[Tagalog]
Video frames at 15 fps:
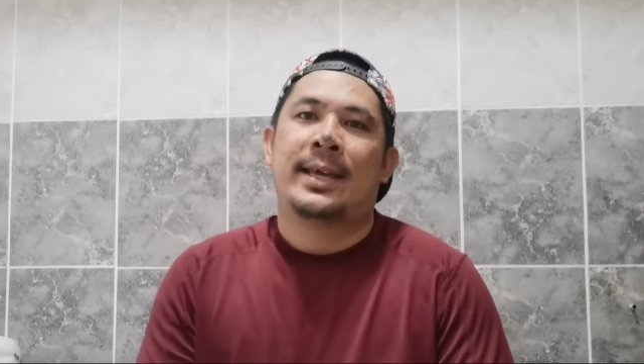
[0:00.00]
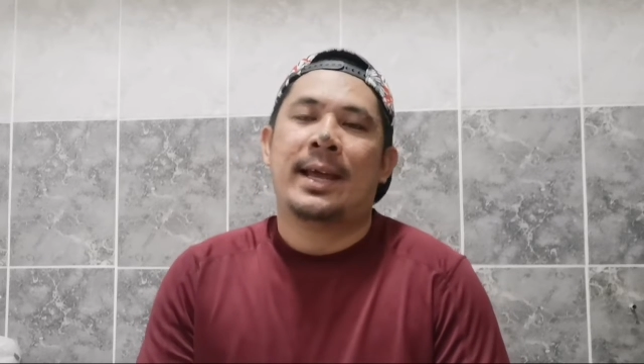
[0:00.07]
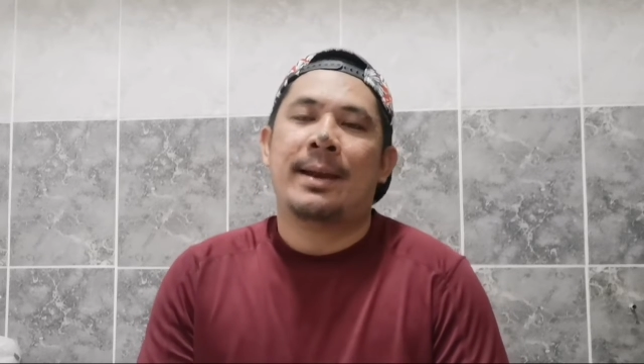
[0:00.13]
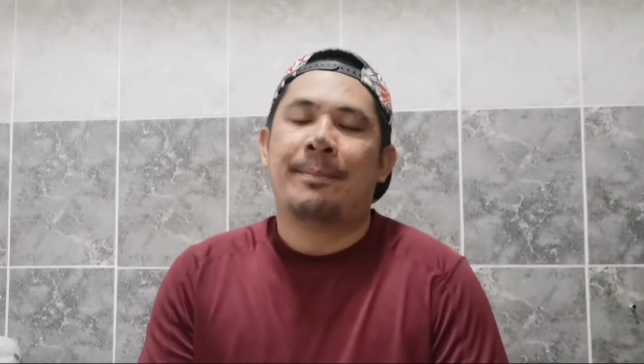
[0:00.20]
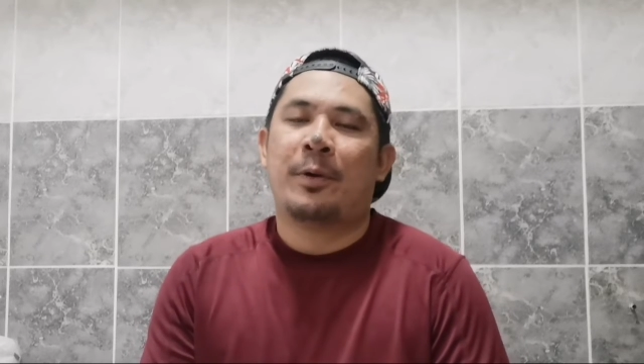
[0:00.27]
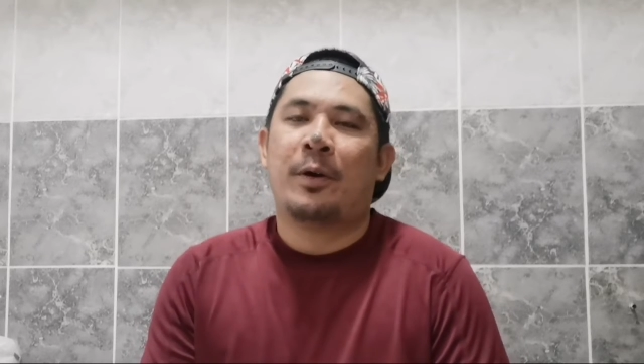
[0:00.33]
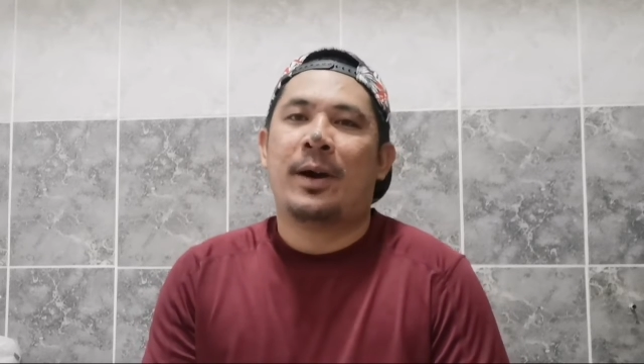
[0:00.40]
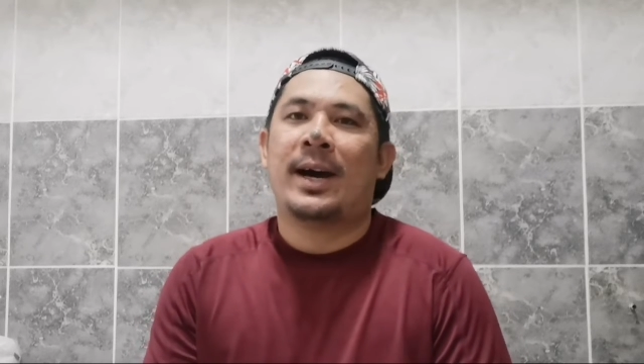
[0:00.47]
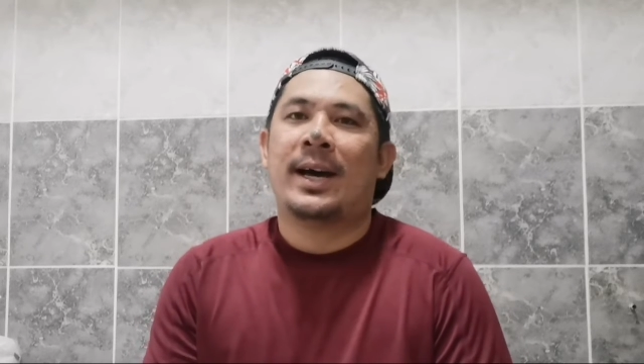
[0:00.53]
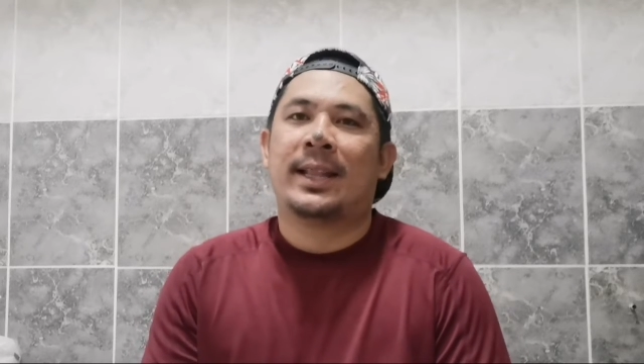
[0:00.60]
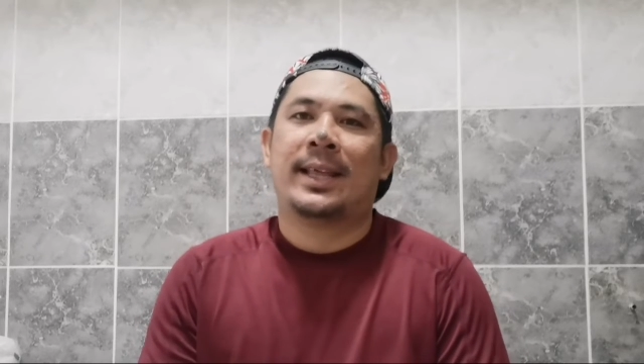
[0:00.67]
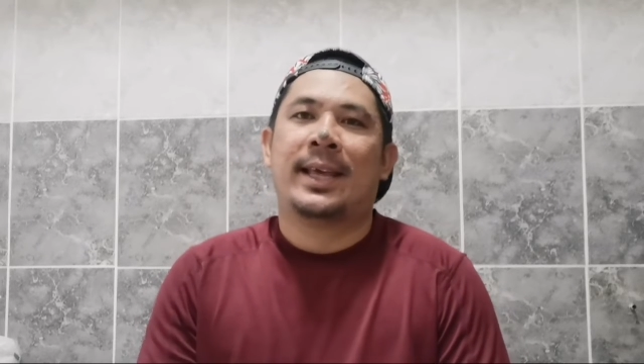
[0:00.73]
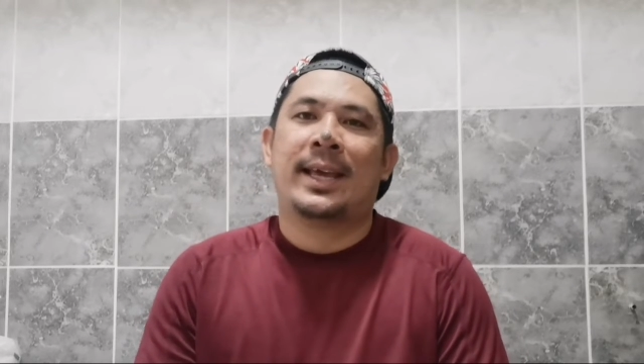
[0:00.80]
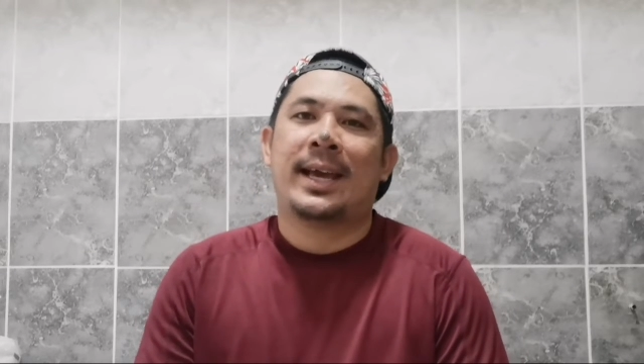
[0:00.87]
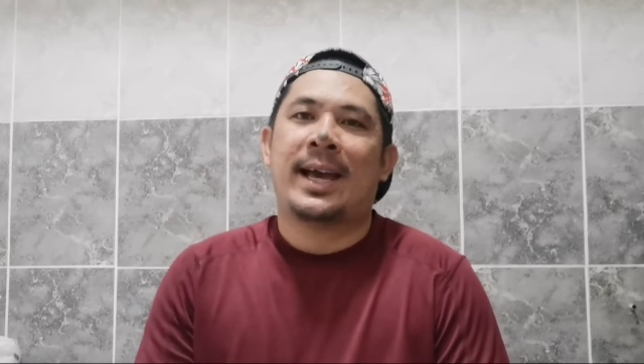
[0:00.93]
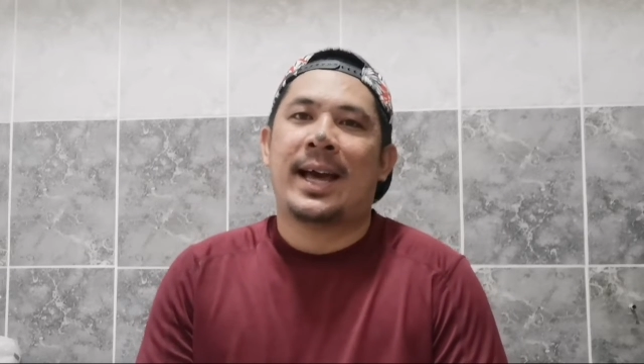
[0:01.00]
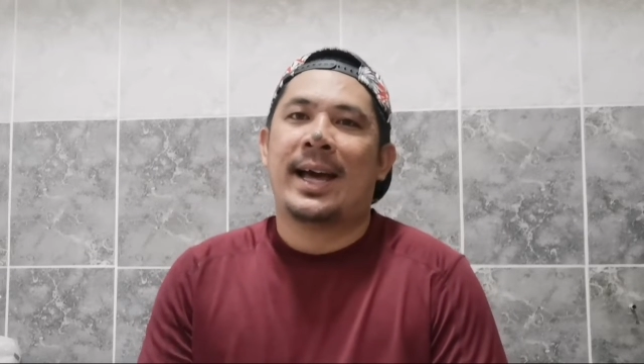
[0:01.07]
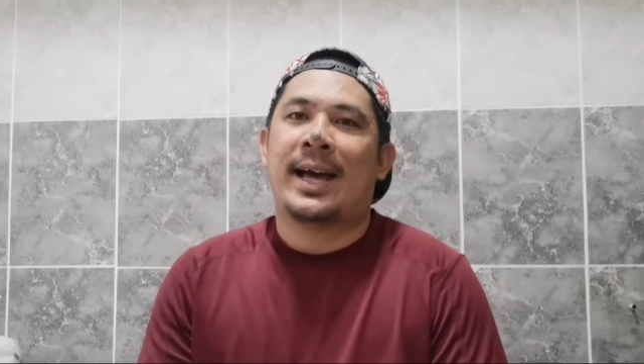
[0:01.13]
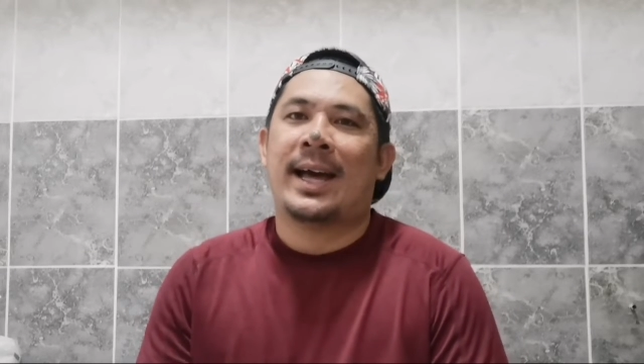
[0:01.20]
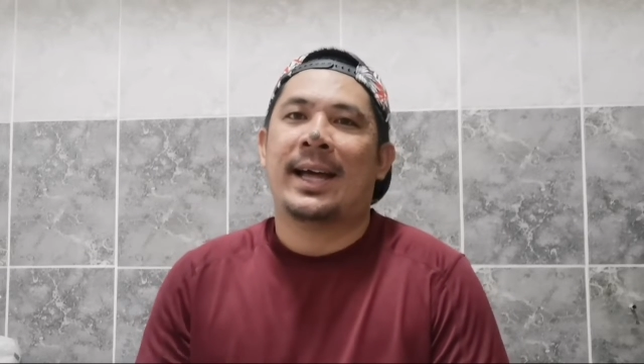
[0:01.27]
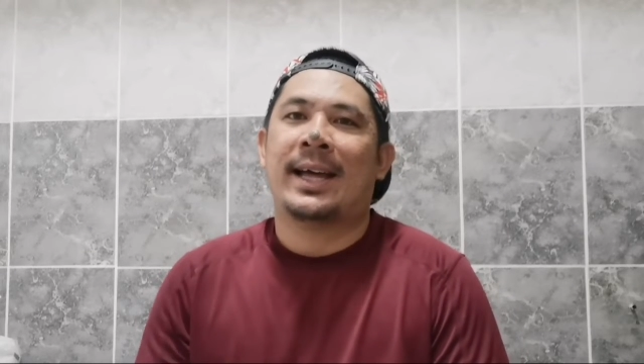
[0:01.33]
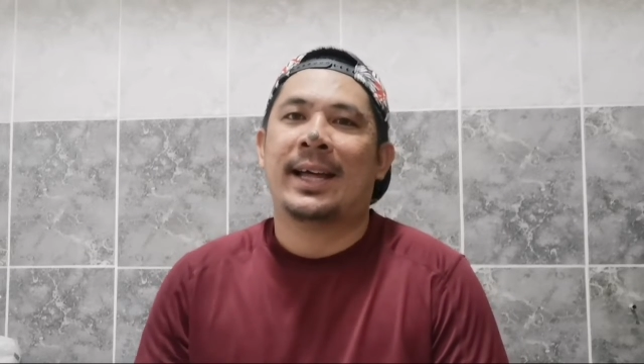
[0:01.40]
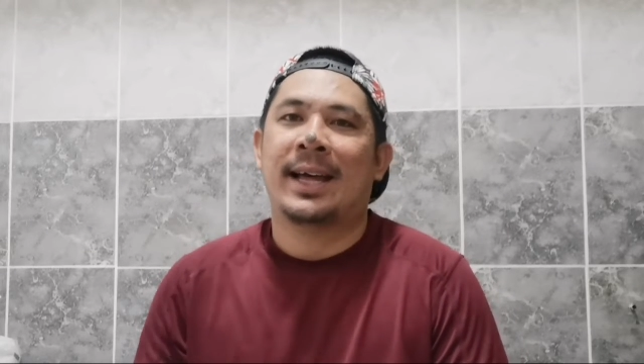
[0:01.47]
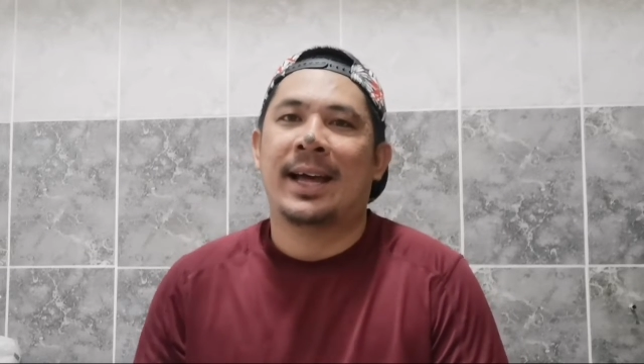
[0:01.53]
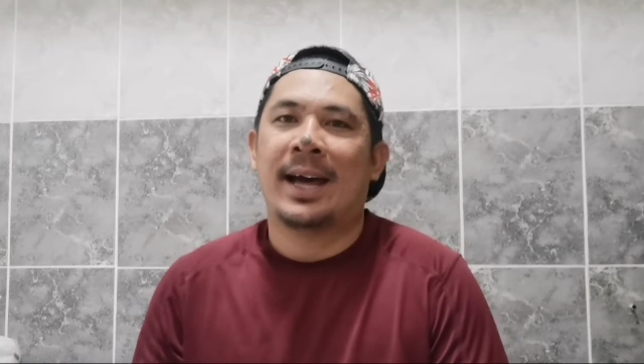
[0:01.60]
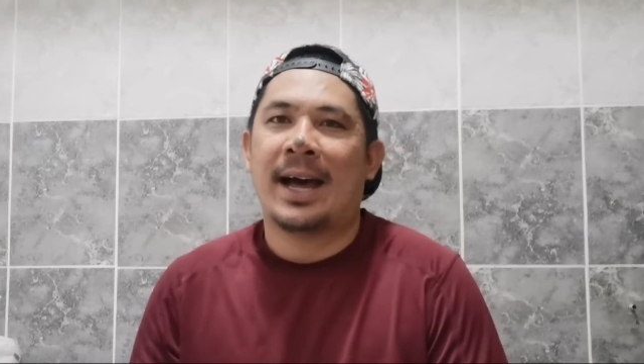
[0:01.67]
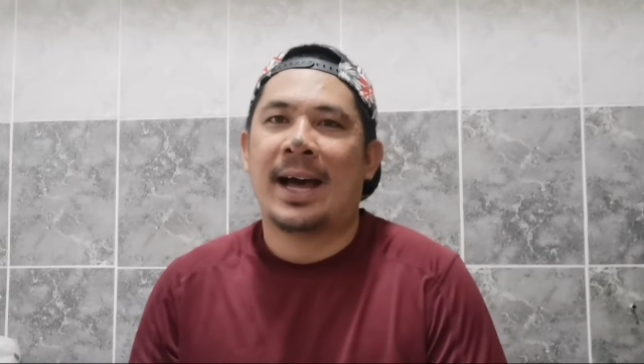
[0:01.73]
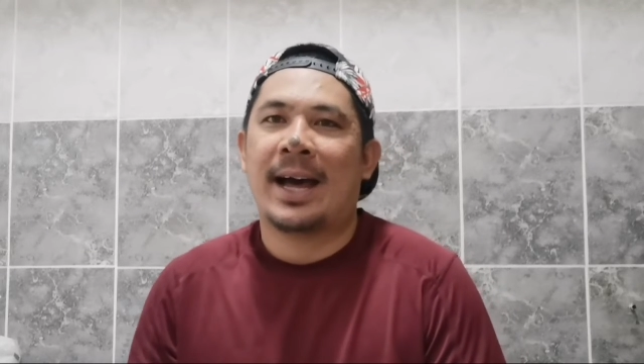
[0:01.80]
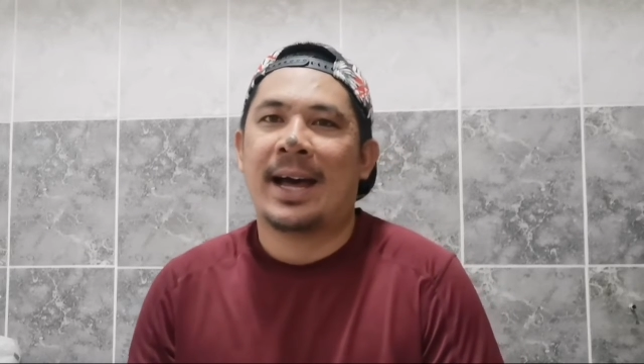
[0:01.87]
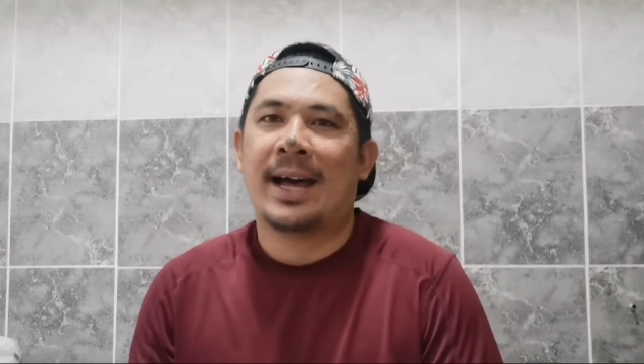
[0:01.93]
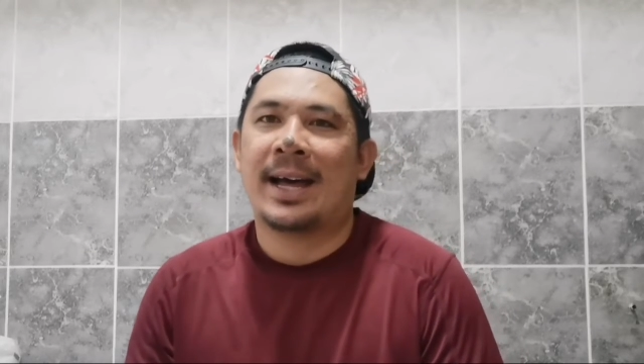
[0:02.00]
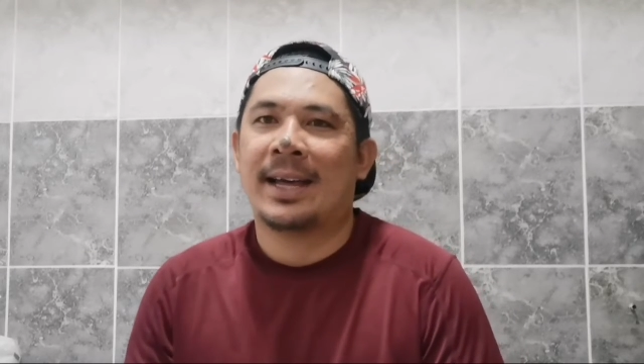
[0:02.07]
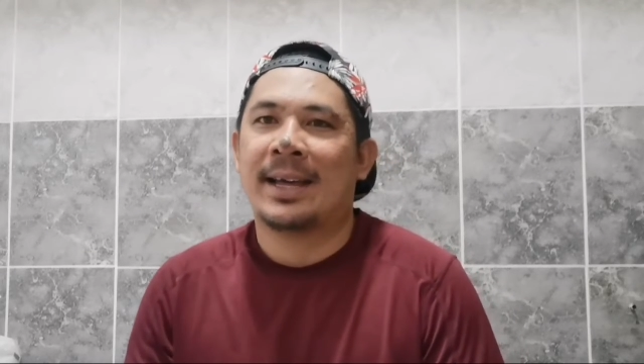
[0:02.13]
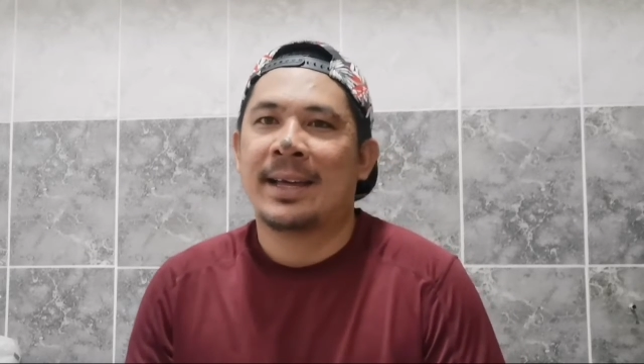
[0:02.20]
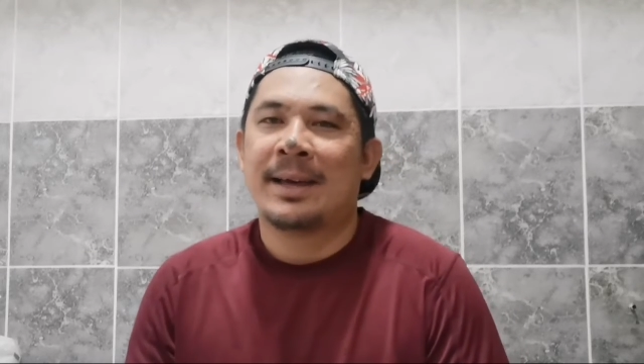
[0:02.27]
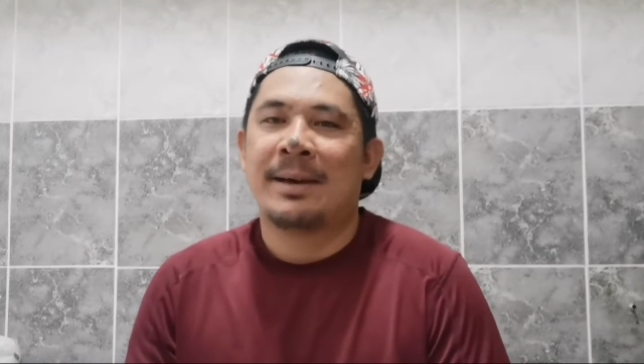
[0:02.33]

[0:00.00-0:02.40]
Yan po ang ating uh, uh,